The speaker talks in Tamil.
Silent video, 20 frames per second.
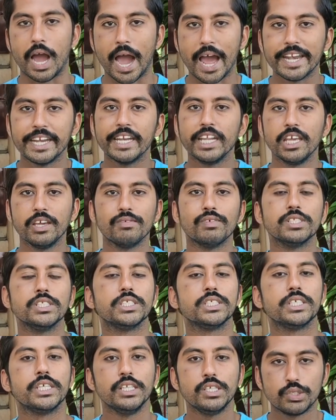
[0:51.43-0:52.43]
அன்இவன்
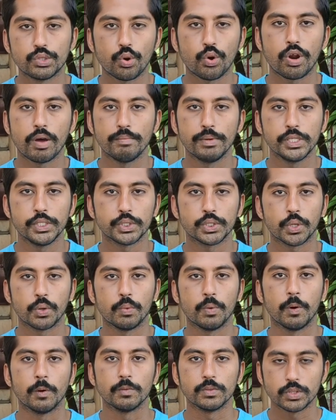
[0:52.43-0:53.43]
ஸ்கின் டோன் அப்படின்னு
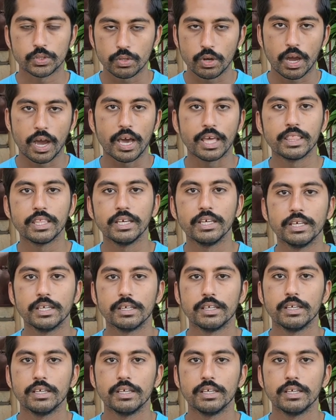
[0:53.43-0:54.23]
சொல்லுவோம் ஸோ அது